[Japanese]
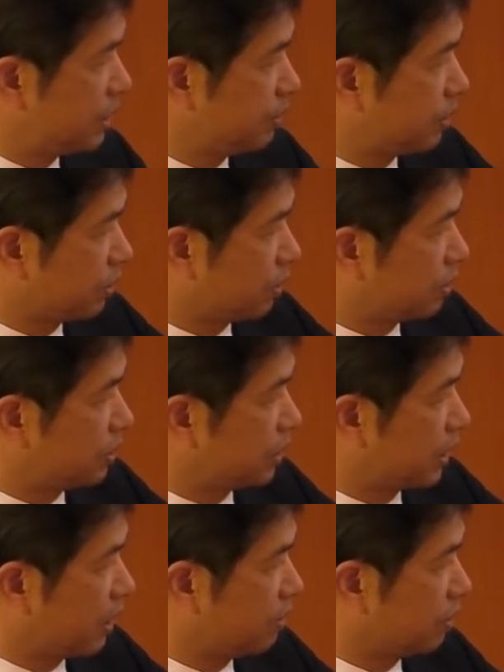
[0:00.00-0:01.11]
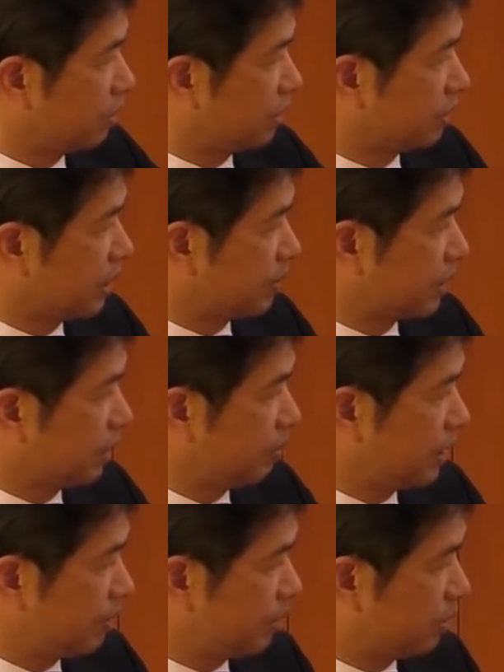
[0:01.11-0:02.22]
一部ちょっと県央の方でございますけど
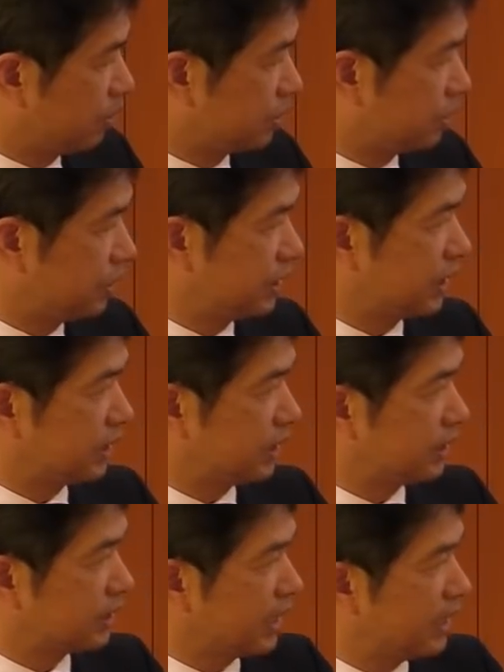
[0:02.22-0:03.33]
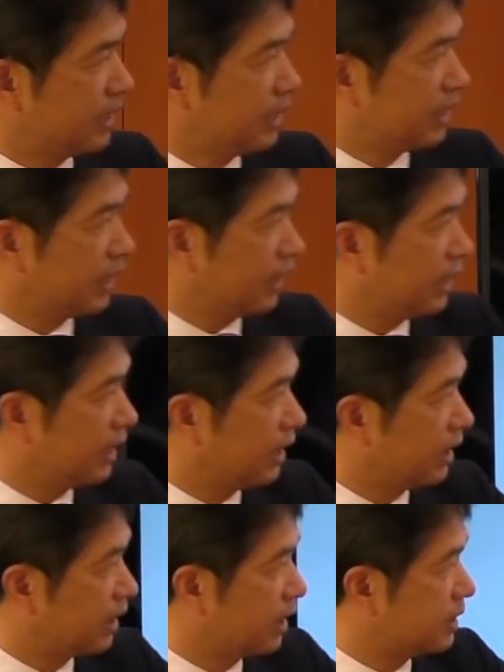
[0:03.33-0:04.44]
南の方を中心だったんですが、
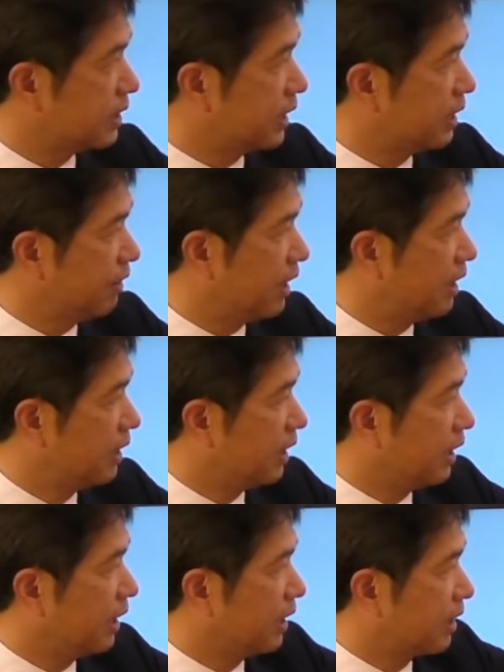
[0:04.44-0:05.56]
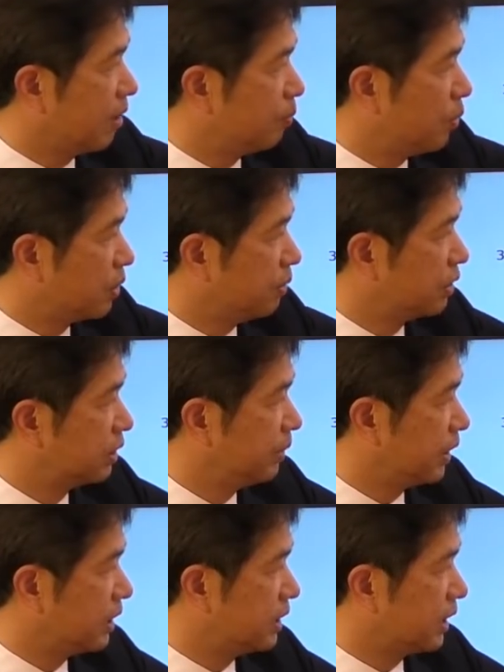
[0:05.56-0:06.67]
え現在では、え県北も含
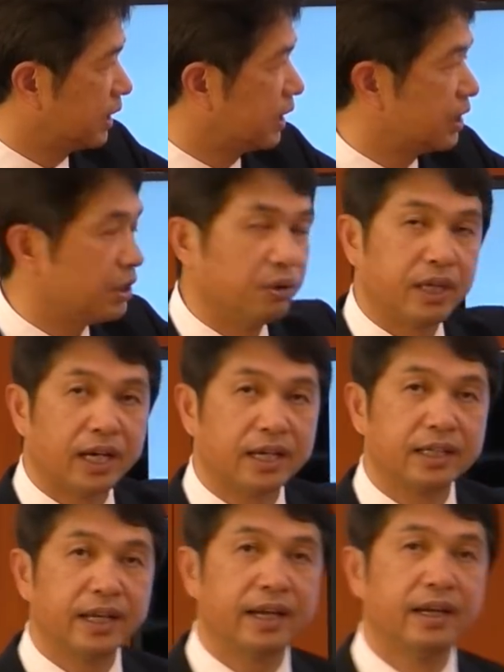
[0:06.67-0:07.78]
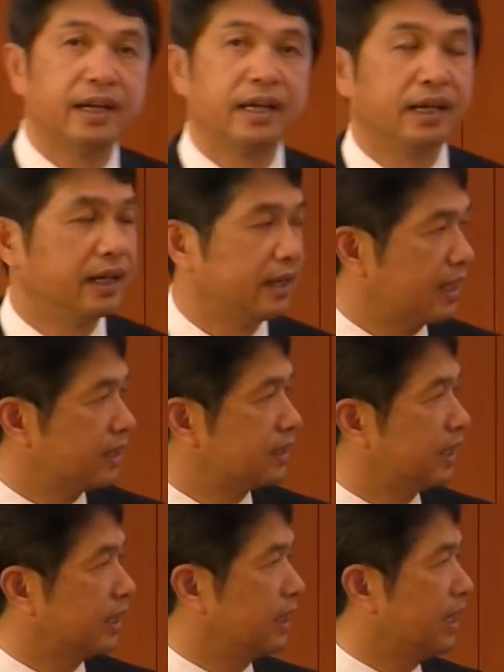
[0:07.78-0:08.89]
めてですねかなり広い範囲で、え感
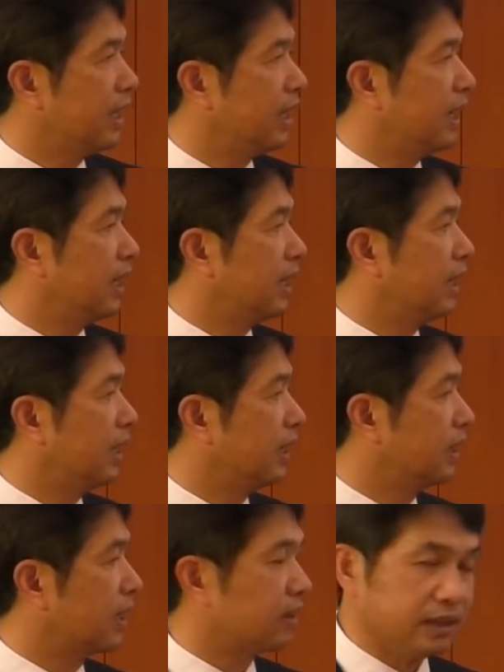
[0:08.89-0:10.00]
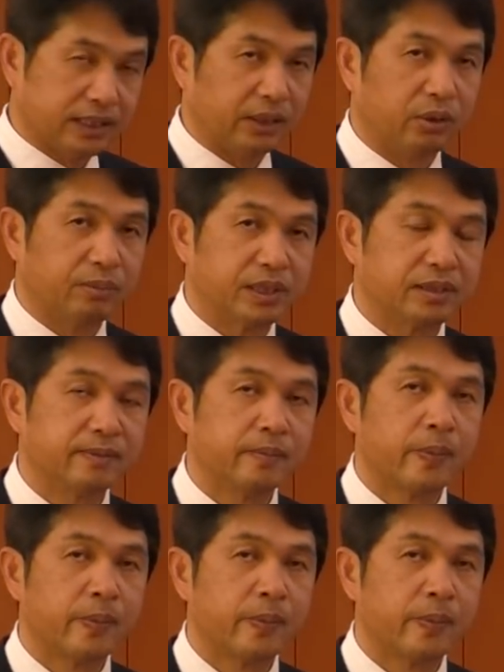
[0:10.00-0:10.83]
染が確認されております。